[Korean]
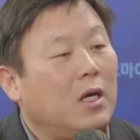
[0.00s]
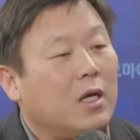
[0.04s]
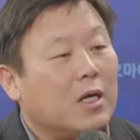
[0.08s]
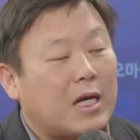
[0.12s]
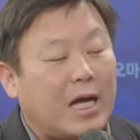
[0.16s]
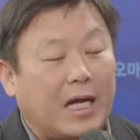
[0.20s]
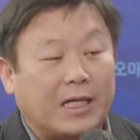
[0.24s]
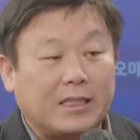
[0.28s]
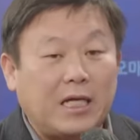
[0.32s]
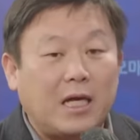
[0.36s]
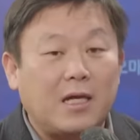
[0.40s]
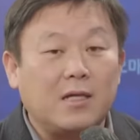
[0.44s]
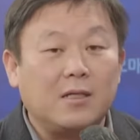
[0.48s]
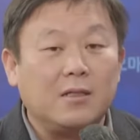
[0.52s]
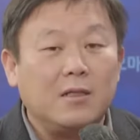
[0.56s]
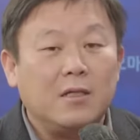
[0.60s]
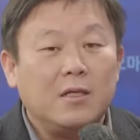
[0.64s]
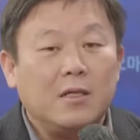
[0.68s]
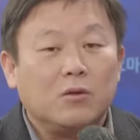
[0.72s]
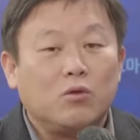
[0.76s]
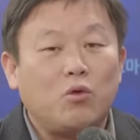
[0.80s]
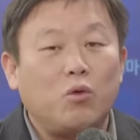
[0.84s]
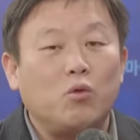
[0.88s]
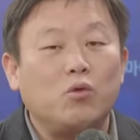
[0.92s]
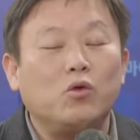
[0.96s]
가장
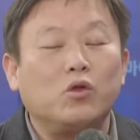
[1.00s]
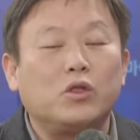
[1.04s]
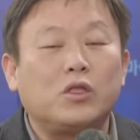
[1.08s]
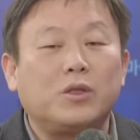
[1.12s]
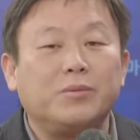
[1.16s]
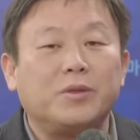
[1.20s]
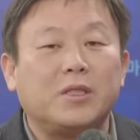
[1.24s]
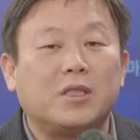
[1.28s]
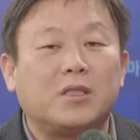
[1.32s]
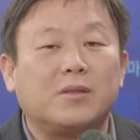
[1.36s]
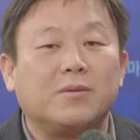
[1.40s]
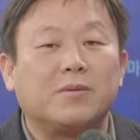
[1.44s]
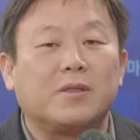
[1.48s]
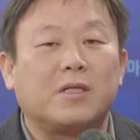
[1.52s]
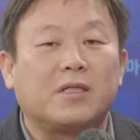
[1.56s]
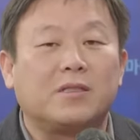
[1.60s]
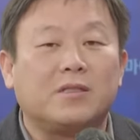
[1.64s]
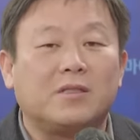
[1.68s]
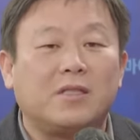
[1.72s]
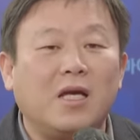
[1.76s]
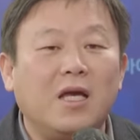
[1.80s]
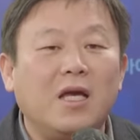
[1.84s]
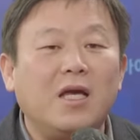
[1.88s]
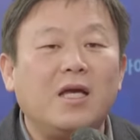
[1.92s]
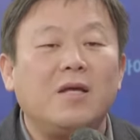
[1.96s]
동료 시민들 지금
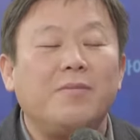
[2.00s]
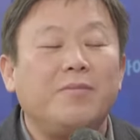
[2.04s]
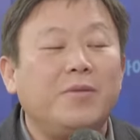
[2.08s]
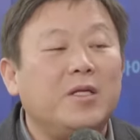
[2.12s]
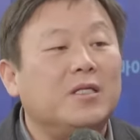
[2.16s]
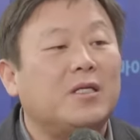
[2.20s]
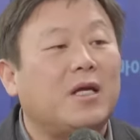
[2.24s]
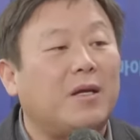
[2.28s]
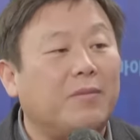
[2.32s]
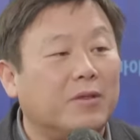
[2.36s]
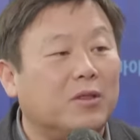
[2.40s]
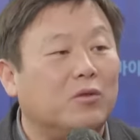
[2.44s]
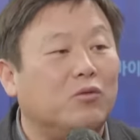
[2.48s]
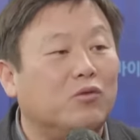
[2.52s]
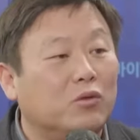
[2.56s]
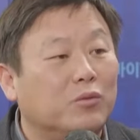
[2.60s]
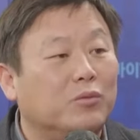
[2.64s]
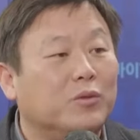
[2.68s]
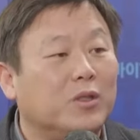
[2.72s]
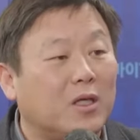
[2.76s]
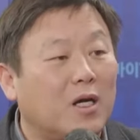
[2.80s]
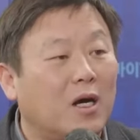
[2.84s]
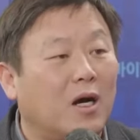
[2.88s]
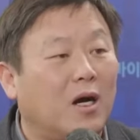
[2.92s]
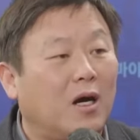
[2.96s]
제일 힘든 사람들이
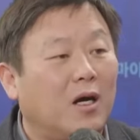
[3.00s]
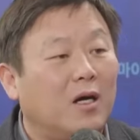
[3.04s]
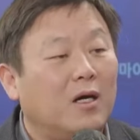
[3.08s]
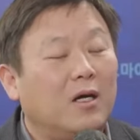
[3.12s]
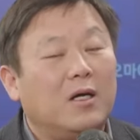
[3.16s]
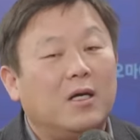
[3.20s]
누굽니까?